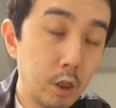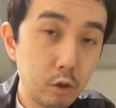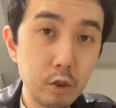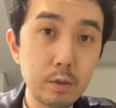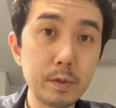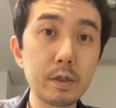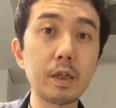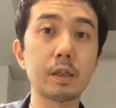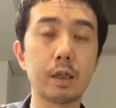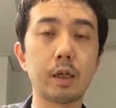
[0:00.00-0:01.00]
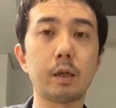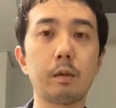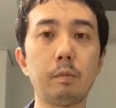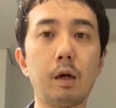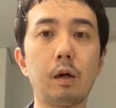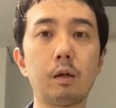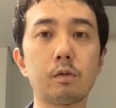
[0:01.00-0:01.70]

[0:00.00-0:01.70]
トリートメントなんで、まあ、